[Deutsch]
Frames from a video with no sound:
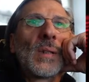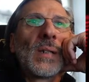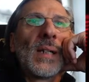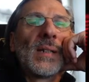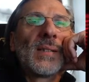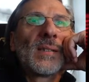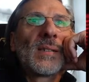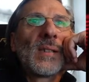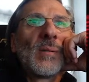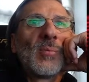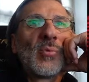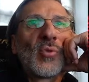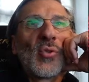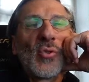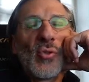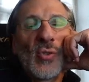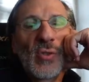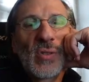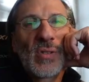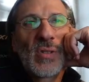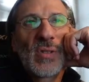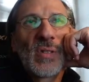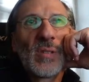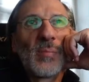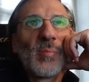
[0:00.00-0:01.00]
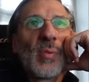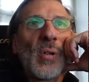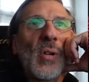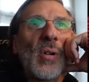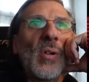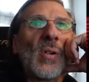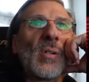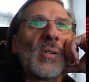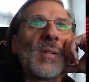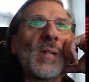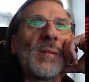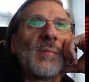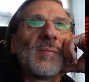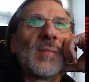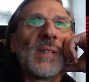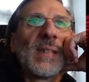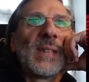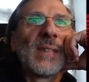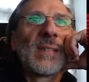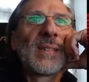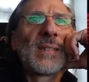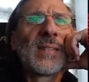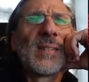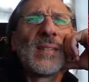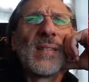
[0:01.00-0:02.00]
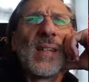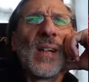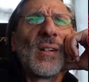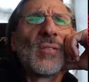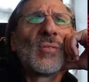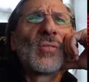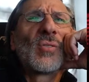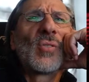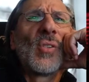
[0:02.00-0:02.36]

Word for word: Ganz am Schluss, die brauchen am wenigsten lang,